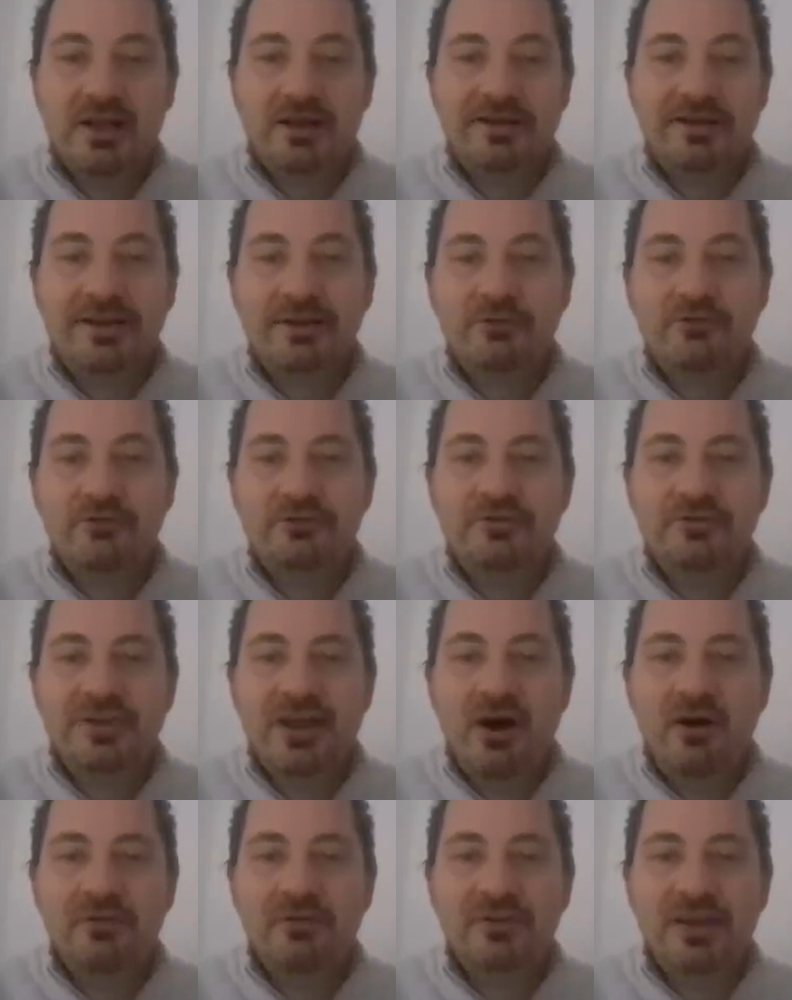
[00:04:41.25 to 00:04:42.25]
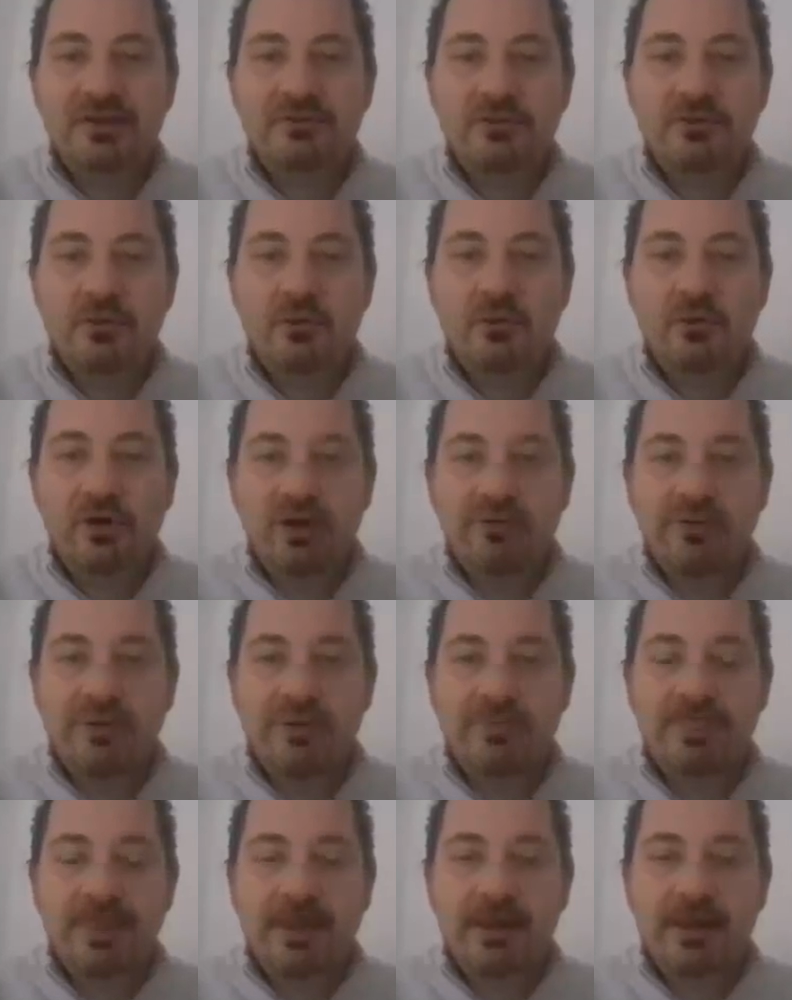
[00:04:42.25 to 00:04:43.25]
Et il coûte une quarantaine d'euros quand
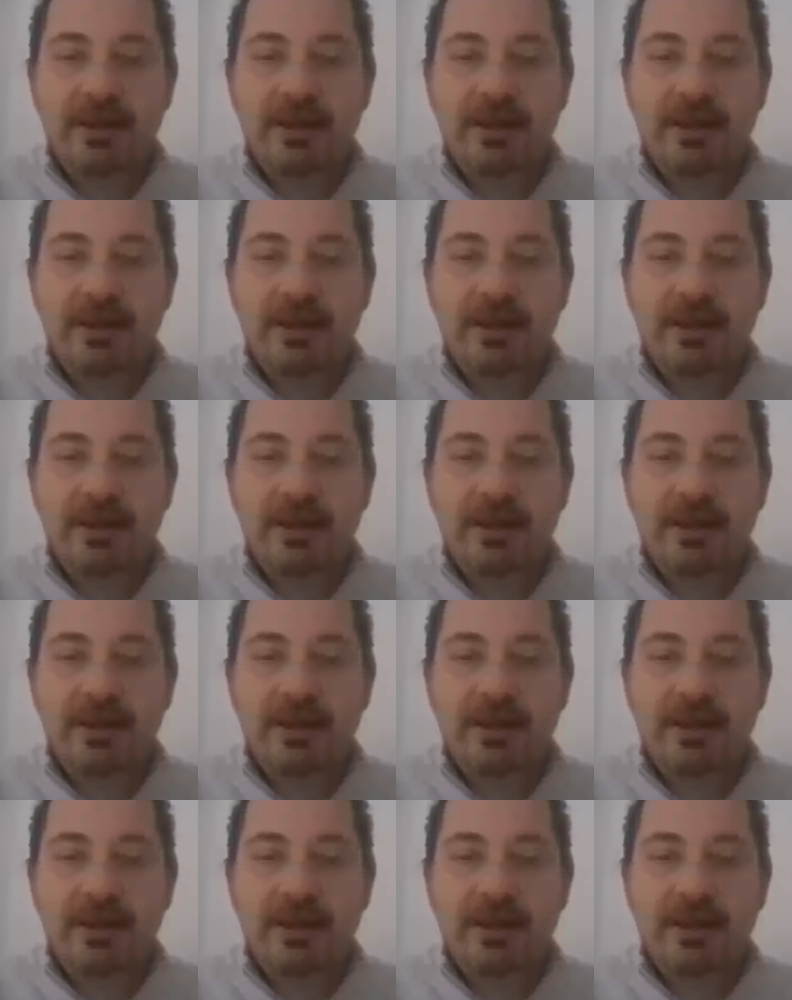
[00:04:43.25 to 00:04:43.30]
même.